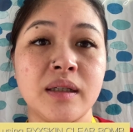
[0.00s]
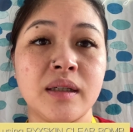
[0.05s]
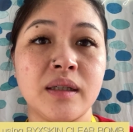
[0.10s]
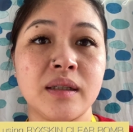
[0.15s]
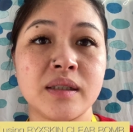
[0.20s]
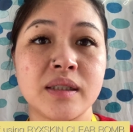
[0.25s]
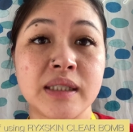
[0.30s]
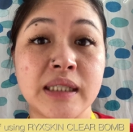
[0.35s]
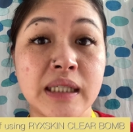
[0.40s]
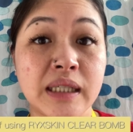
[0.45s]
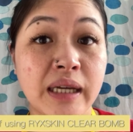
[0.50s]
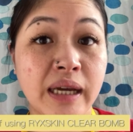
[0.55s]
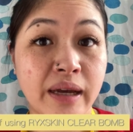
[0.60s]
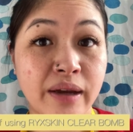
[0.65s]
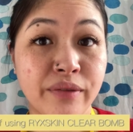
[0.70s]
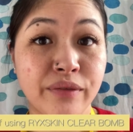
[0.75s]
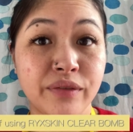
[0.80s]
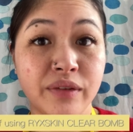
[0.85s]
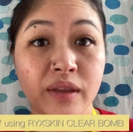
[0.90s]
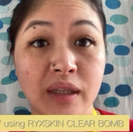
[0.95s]
still
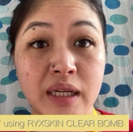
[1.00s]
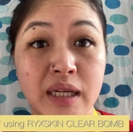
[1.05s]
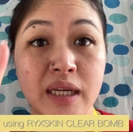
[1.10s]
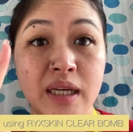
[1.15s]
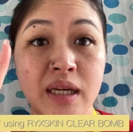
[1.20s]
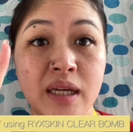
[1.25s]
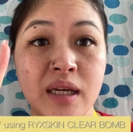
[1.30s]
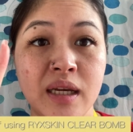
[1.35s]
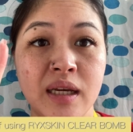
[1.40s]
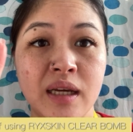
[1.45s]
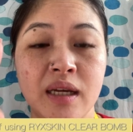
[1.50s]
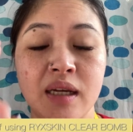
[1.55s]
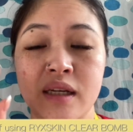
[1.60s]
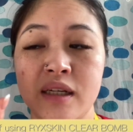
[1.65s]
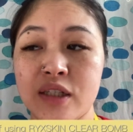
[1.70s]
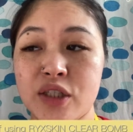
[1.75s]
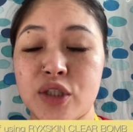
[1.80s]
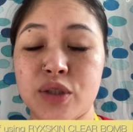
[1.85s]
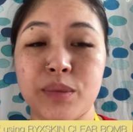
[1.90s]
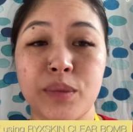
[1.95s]
have three
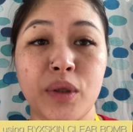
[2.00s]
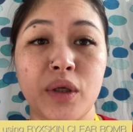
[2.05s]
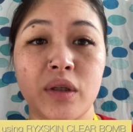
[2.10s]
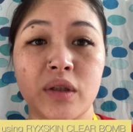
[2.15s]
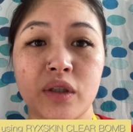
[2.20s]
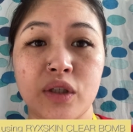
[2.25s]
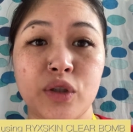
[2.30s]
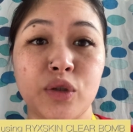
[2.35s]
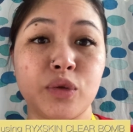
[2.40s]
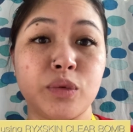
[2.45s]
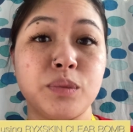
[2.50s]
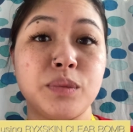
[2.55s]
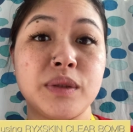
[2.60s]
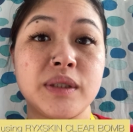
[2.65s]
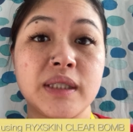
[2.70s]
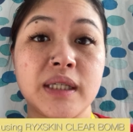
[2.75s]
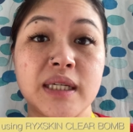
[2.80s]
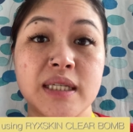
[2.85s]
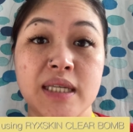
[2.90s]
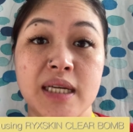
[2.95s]
small
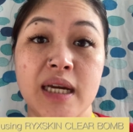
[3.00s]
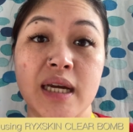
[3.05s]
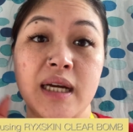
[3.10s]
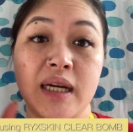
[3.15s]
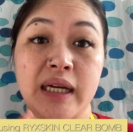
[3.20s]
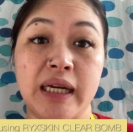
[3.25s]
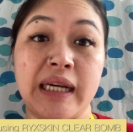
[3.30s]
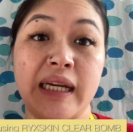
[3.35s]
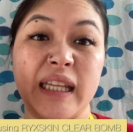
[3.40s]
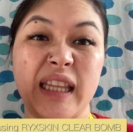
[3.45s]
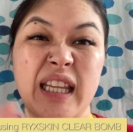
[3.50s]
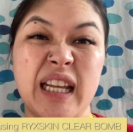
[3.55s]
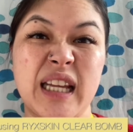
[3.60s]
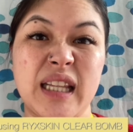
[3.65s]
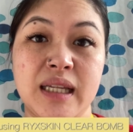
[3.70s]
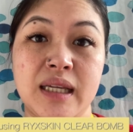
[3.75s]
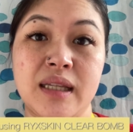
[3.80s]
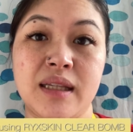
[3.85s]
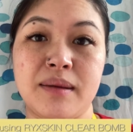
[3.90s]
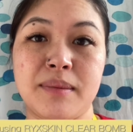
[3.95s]
cubes kasi nga kinat
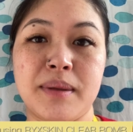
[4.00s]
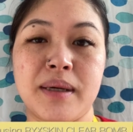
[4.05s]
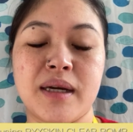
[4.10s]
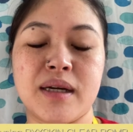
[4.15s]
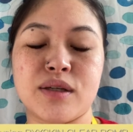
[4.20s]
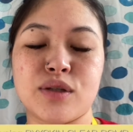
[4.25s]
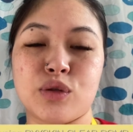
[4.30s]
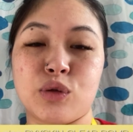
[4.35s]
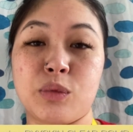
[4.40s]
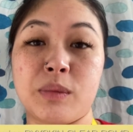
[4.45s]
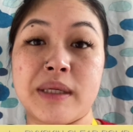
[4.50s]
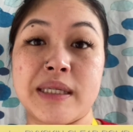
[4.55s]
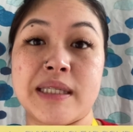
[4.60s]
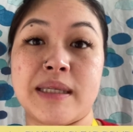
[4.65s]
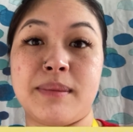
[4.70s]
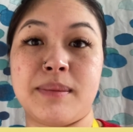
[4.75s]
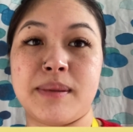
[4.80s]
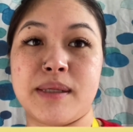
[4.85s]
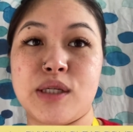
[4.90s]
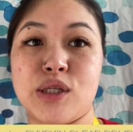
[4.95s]
natin, di ba? So mas
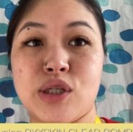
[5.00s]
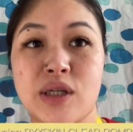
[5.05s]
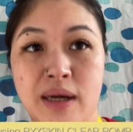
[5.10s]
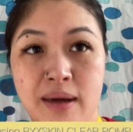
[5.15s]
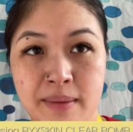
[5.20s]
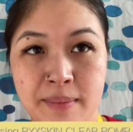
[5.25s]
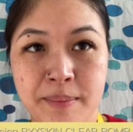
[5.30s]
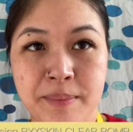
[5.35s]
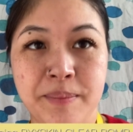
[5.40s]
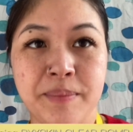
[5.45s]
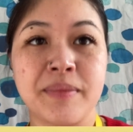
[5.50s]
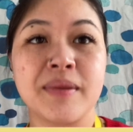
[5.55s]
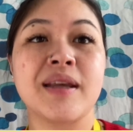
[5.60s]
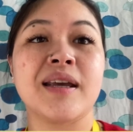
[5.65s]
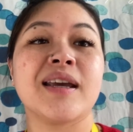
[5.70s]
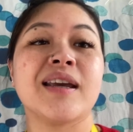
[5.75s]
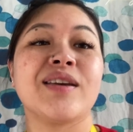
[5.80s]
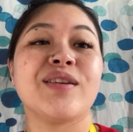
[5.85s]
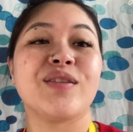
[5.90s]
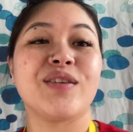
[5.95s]
tibid siya.
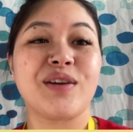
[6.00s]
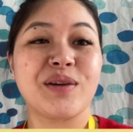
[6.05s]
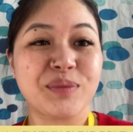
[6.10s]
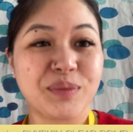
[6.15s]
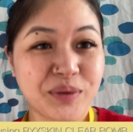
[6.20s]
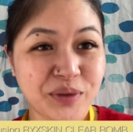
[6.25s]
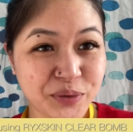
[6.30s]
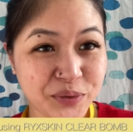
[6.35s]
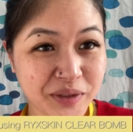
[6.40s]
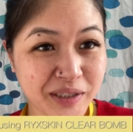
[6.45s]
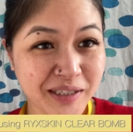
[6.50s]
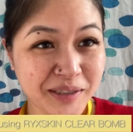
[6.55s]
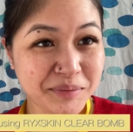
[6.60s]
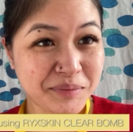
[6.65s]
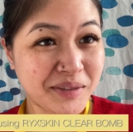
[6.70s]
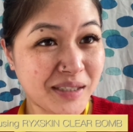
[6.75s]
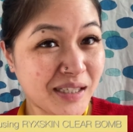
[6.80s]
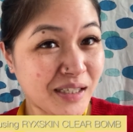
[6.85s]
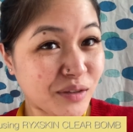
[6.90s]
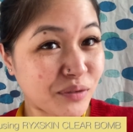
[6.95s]
Yun lang po ako quick
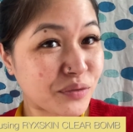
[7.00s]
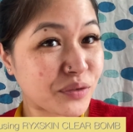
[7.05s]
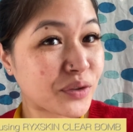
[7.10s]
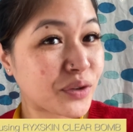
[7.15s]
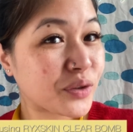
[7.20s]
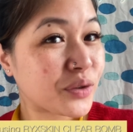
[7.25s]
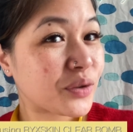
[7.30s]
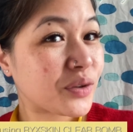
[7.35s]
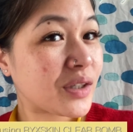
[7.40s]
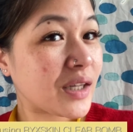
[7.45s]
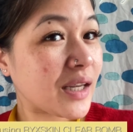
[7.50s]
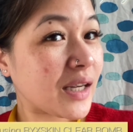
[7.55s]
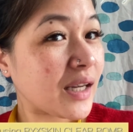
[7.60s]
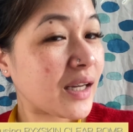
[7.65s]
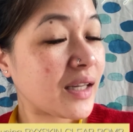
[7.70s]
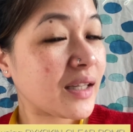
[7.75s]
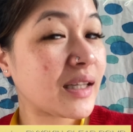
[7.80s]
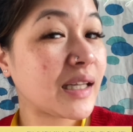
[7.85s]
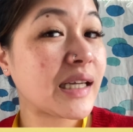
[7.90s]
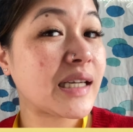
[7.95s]
update for
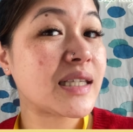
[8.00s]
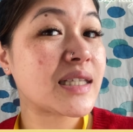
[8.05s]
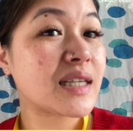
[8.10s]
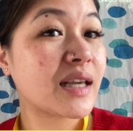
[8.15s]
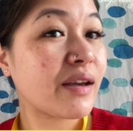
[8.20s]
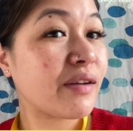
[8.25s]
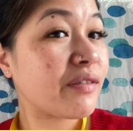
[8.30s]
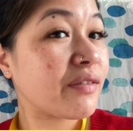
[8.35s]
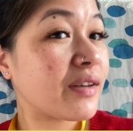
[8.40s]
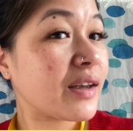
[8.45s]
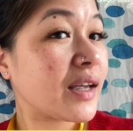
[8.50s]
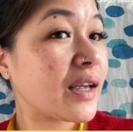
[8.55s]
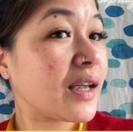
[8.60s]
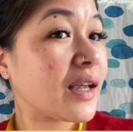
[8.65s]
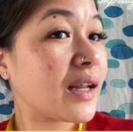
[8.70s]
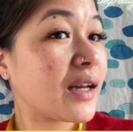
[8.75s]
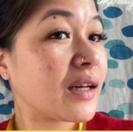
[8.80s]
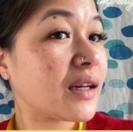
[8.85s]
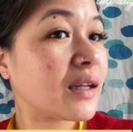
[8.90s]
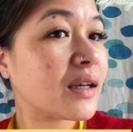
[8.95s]
today, day
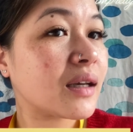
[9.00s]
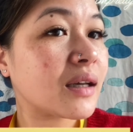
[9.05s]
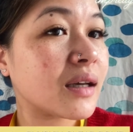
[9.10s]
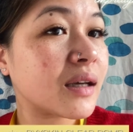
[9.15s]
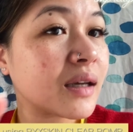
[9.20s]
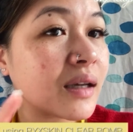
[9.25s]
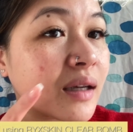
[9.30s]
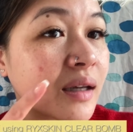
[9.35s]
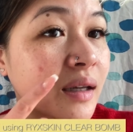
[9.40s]
7.